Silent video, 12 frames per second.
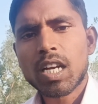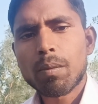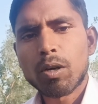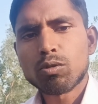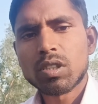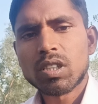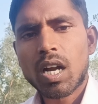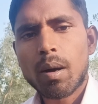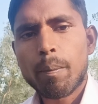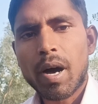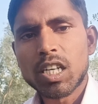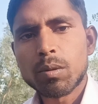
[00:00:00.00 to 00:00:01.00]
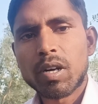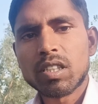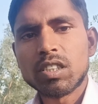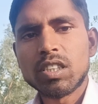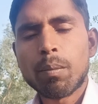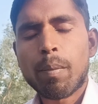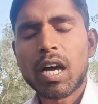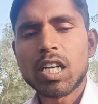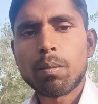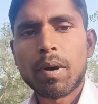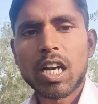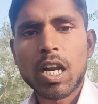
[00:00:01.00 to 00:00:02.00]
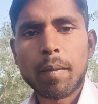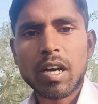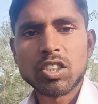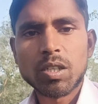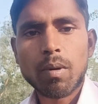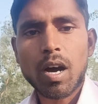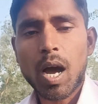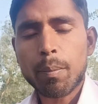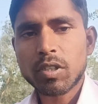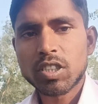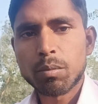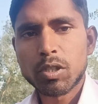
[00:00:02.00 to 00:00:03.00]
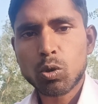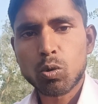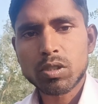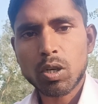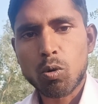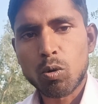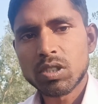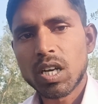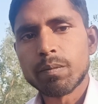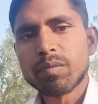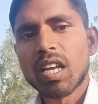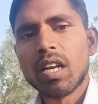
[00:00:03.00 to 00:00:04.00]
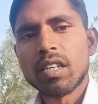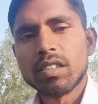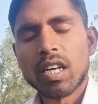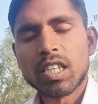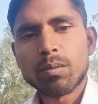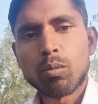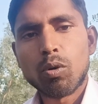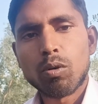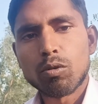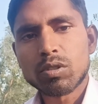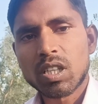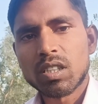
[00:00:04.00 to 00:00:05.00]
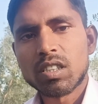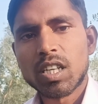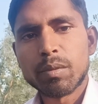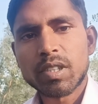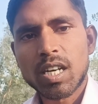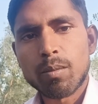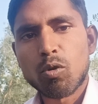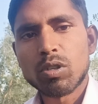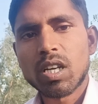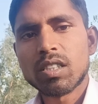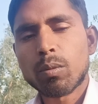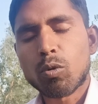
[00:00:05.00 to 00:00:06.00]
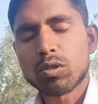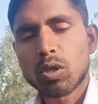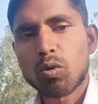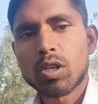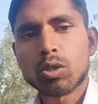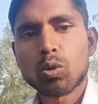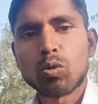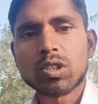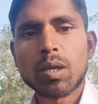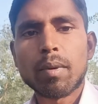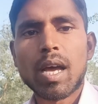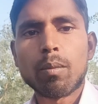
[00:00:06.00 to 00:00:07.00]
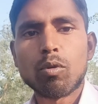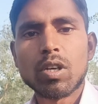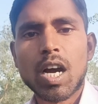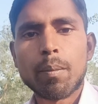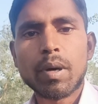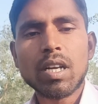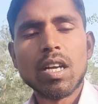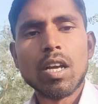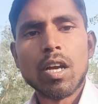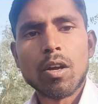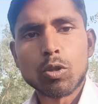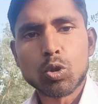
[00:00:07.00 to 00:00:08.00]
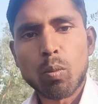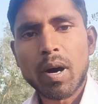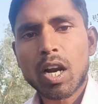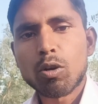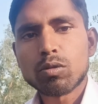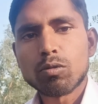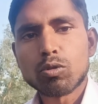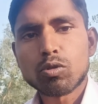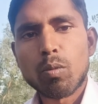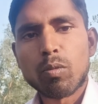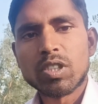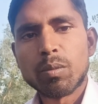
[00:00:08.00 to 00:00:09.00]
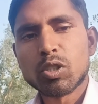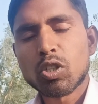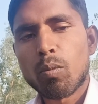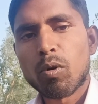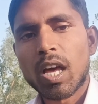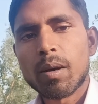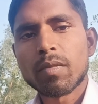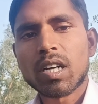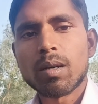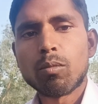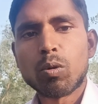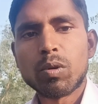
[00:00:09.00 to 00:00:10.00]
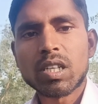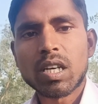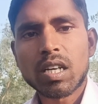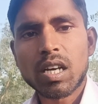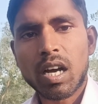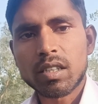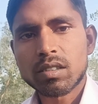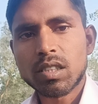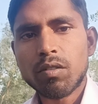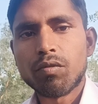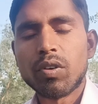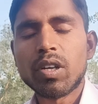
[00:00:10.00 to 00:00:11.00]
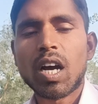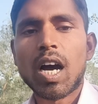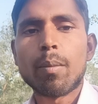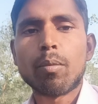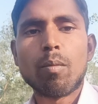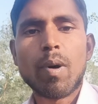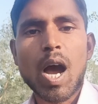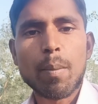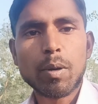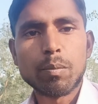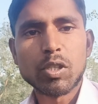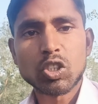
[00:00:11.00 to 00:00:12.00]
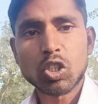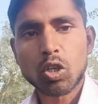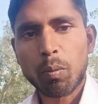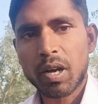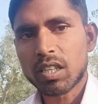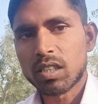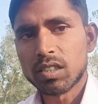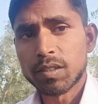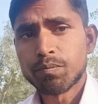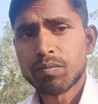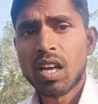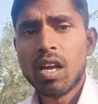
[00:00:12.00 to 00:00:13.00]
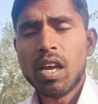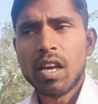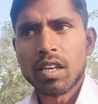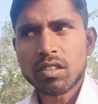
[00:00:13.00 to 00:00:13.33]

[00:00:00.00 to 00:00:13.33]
मिलाने के बाद उसके अंदर आप पानी भर दीजिए पानी भरने के बाद जब आपकी ज़मीन खुशक हो जाए यानी वो उसके अंदर नमी कम हो जाए जब खुशक हो जाए तो उसके बाद आपको यहाँ पर दोबारा उसको ज़मीन को मुलायम करके भुरभुरी करके हाथ से फिर आपको वहाँ पर बीज की रोपाई करनी है